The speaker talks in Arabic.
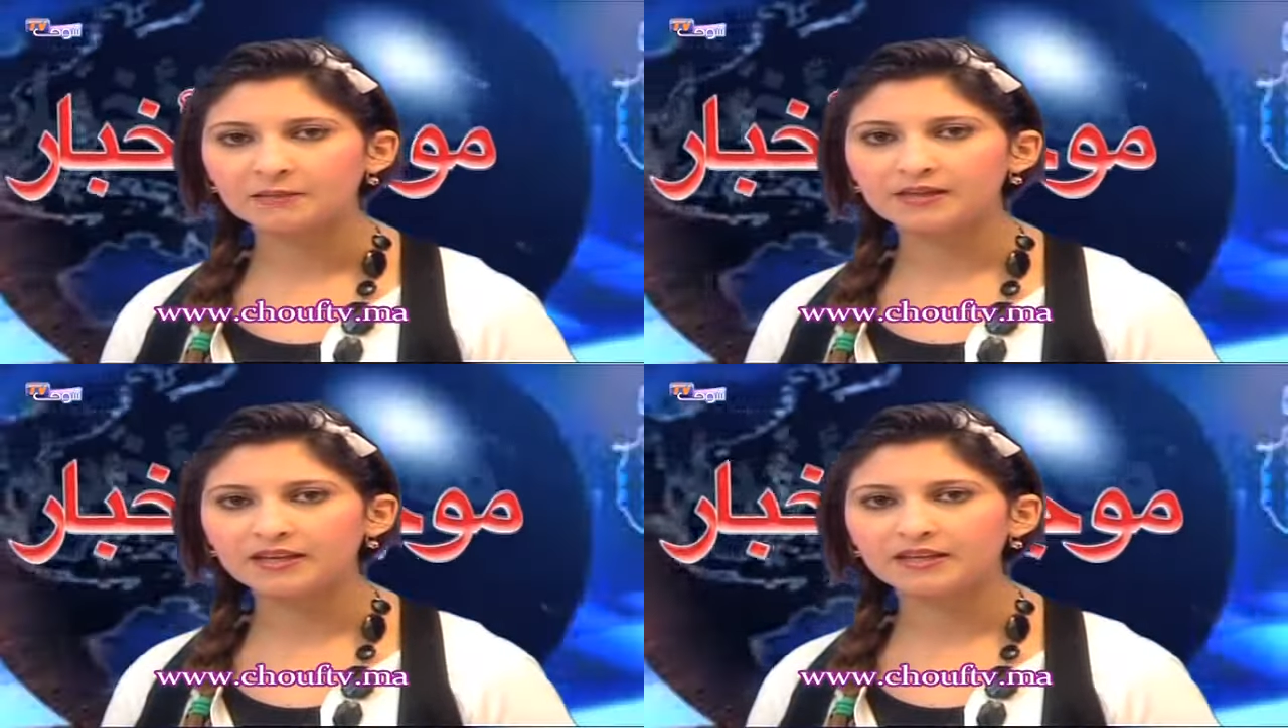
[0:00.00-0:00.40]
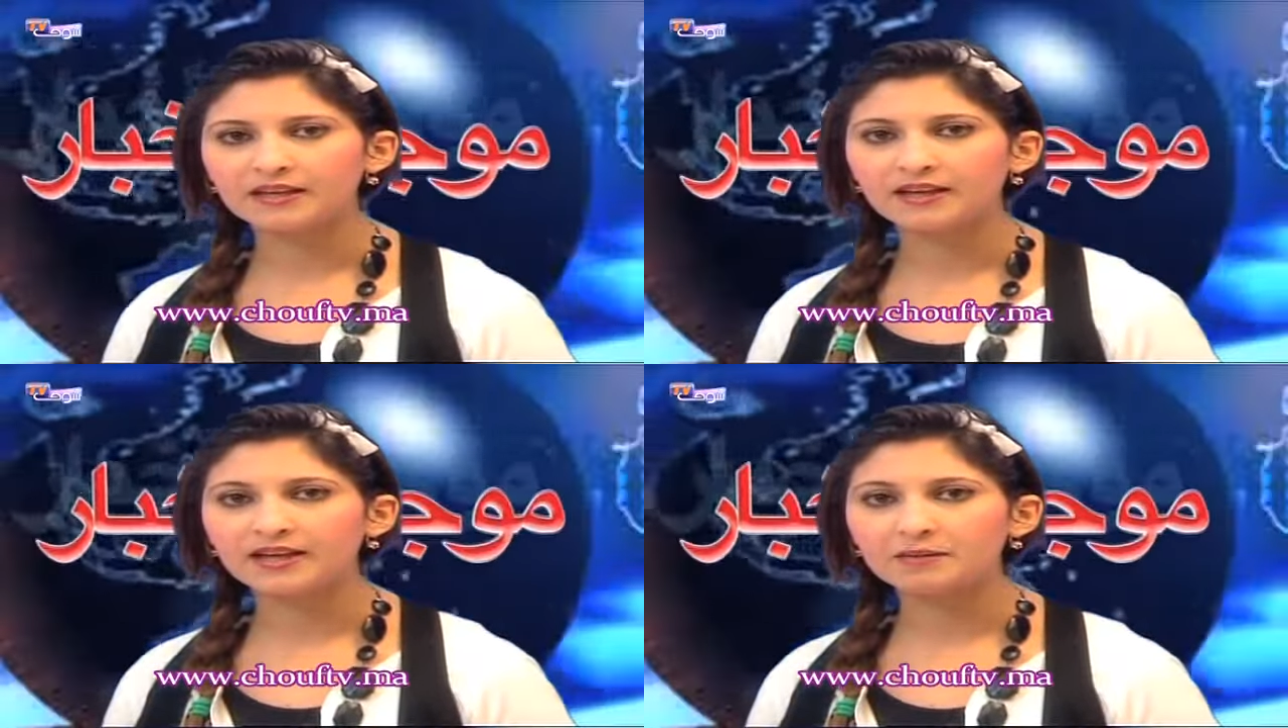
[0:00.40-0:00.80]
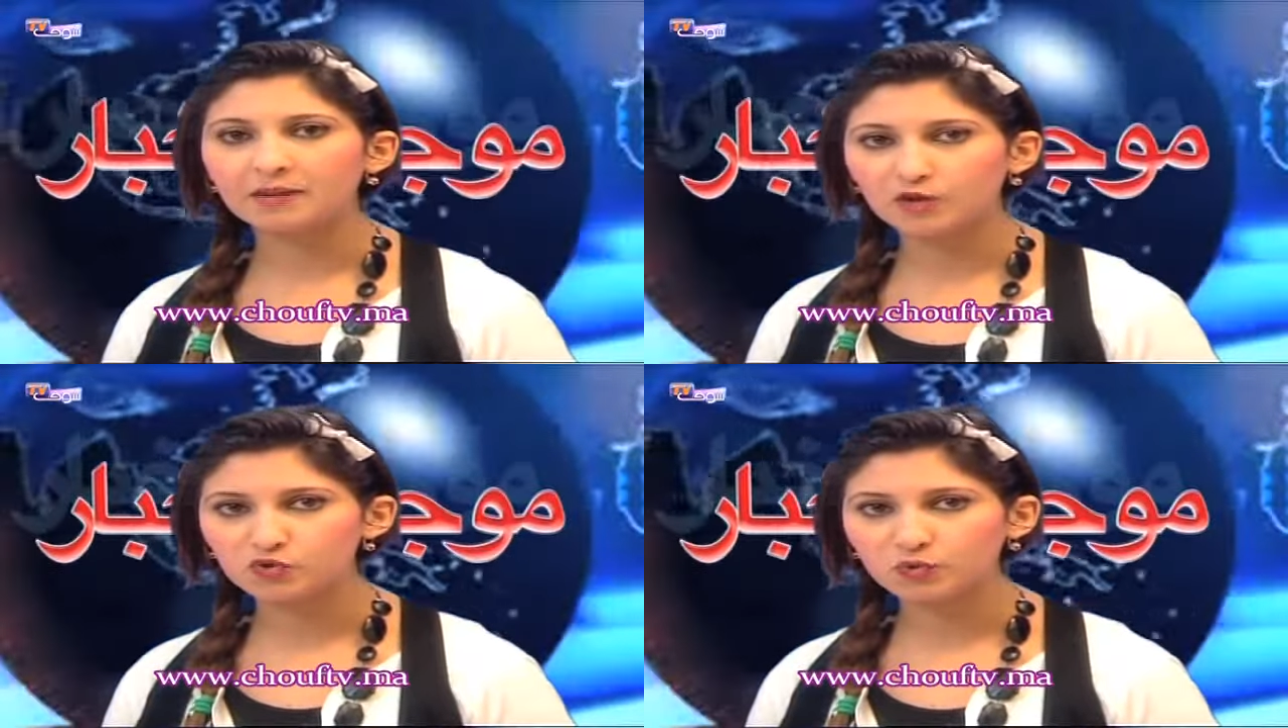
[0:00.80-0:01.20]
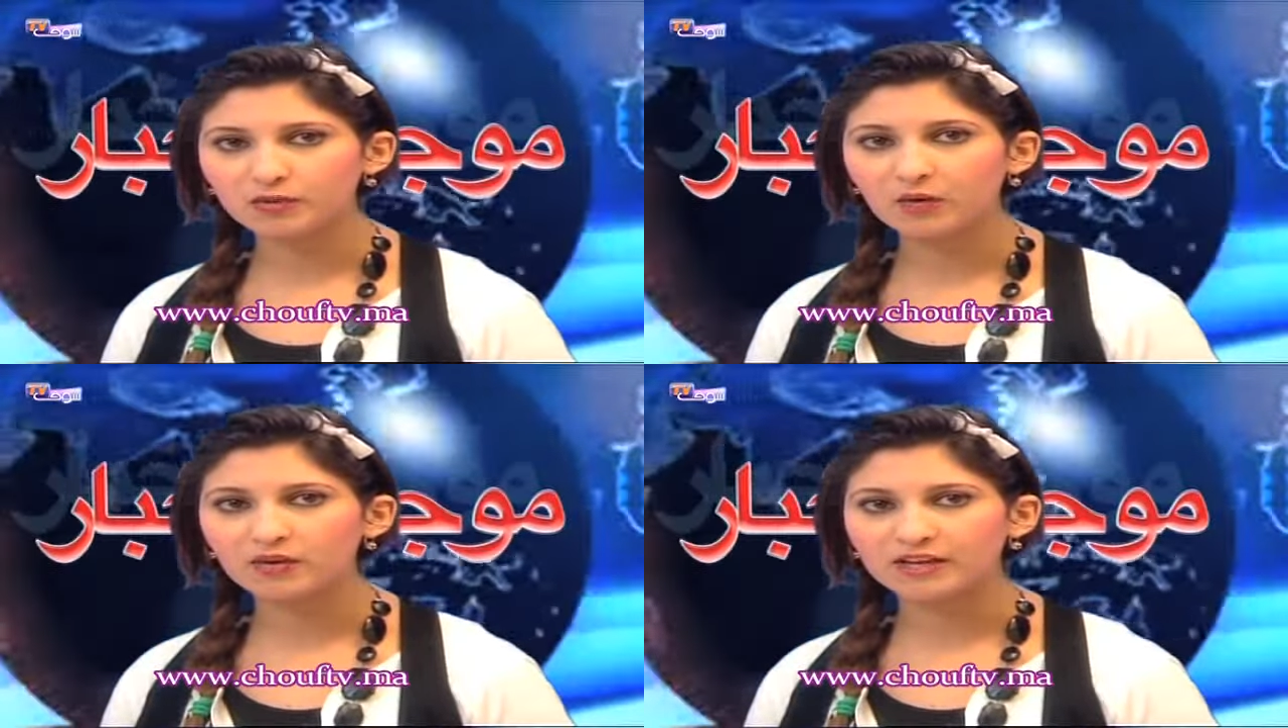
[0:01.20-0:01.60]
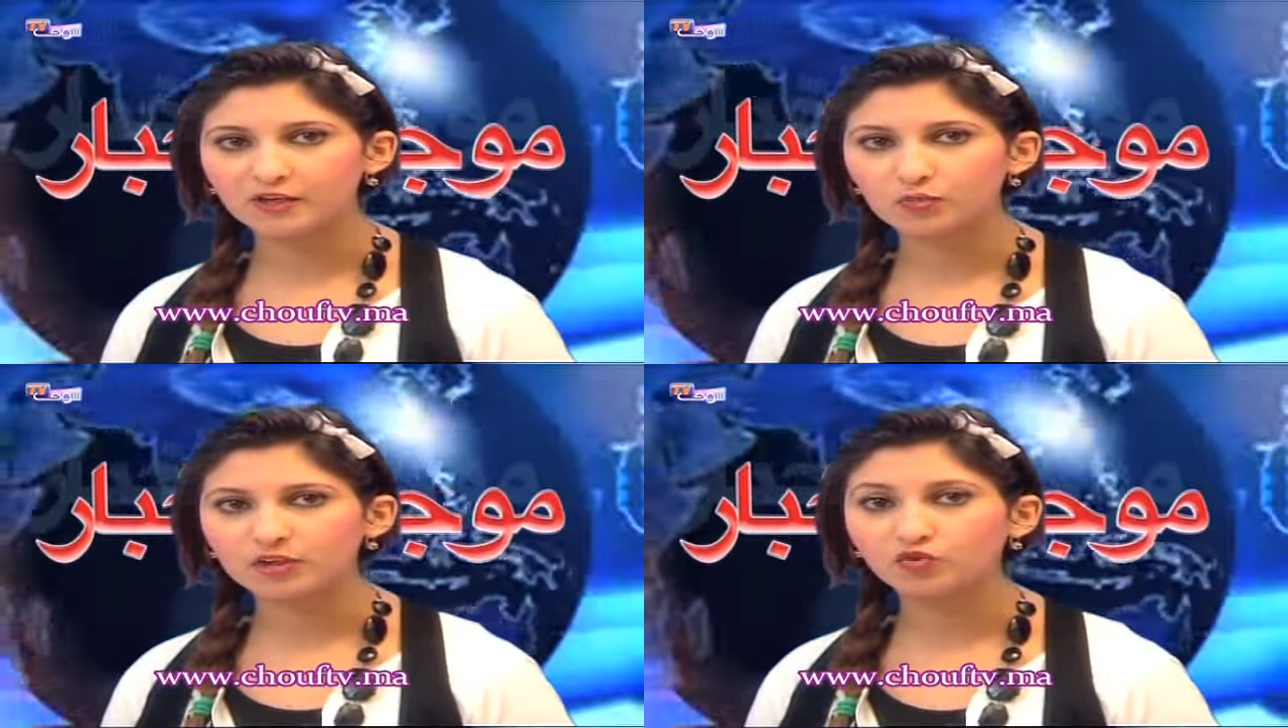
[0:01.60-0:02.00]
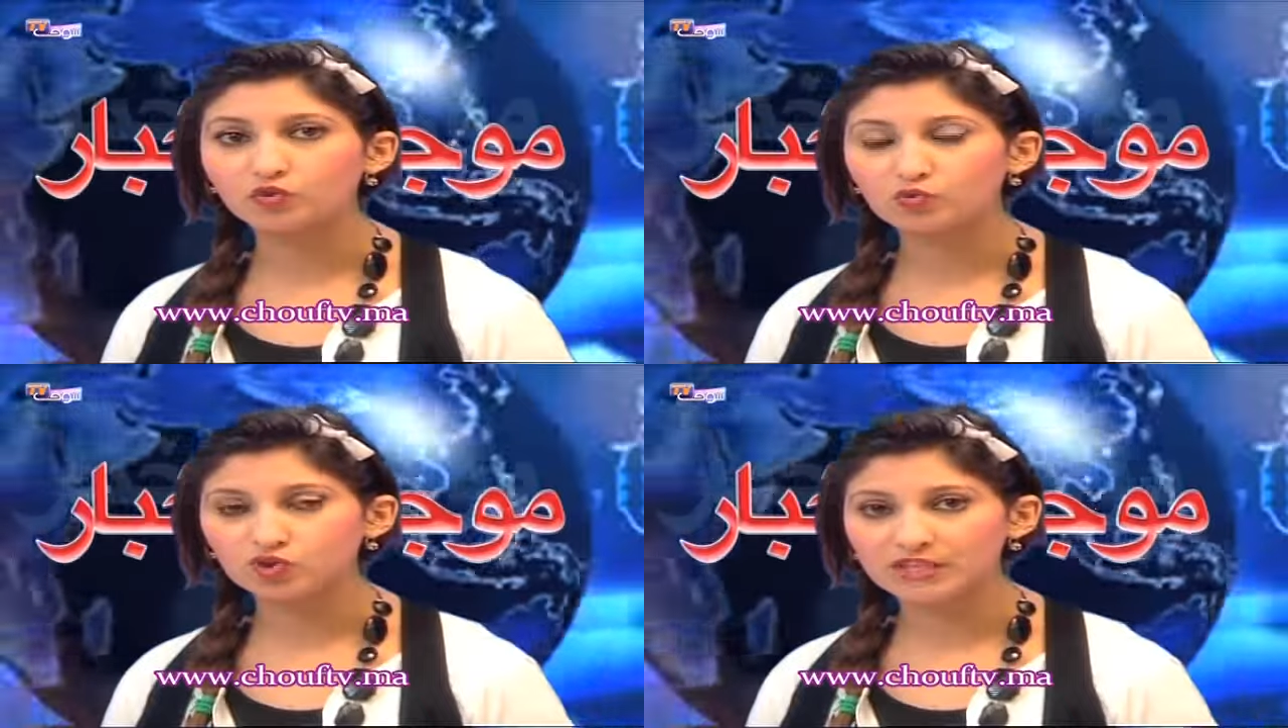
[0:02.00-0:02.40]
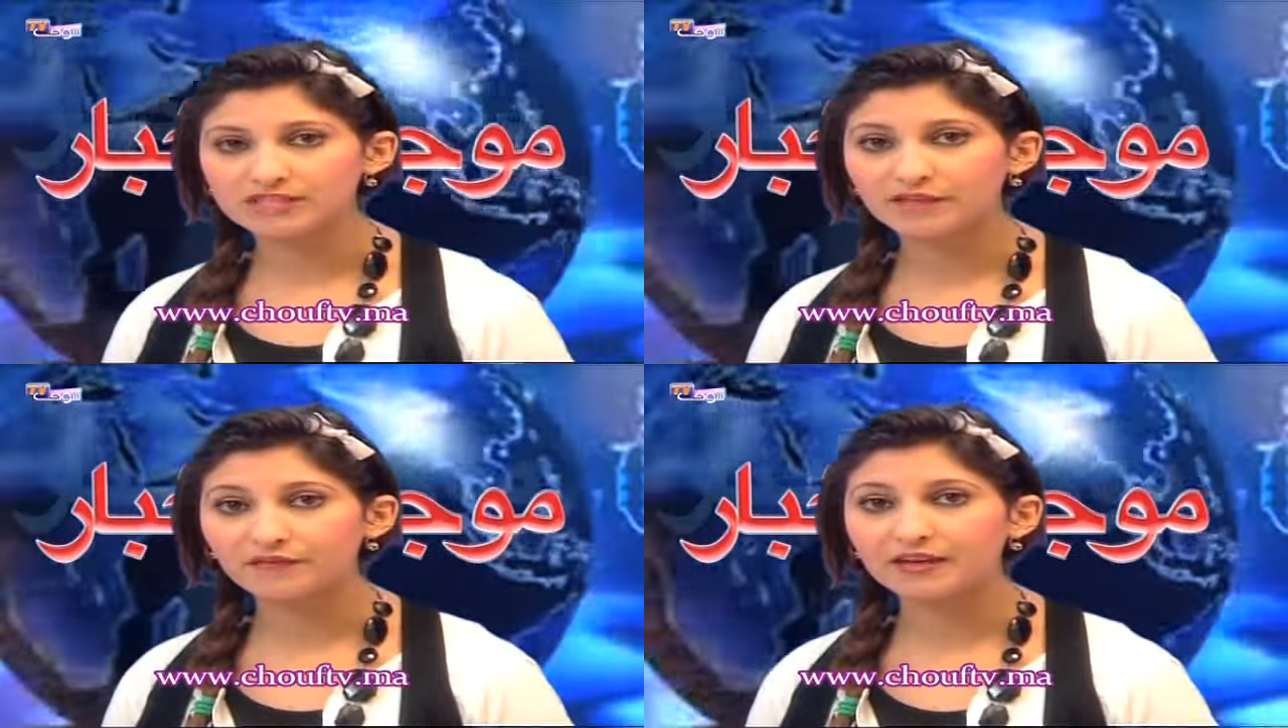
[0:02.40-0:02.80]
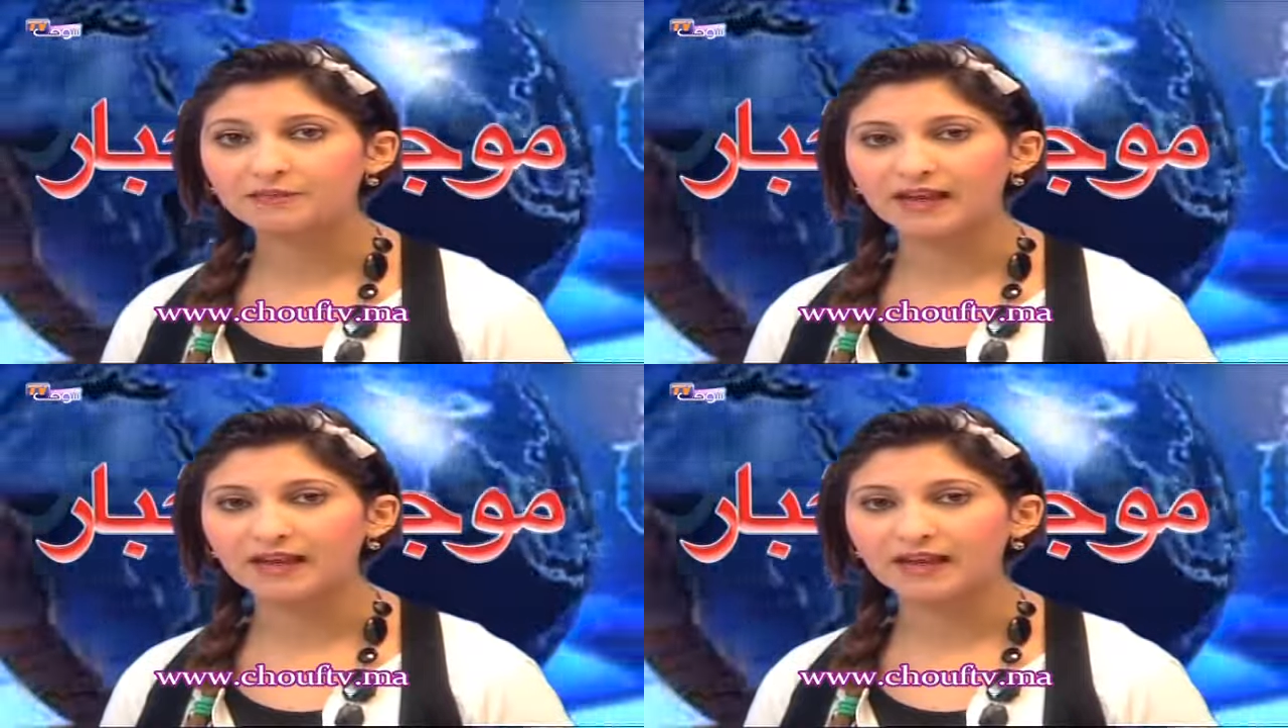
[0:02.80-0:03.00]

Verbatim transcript: بأنها غير محسوبة ولا يمكن المجازفة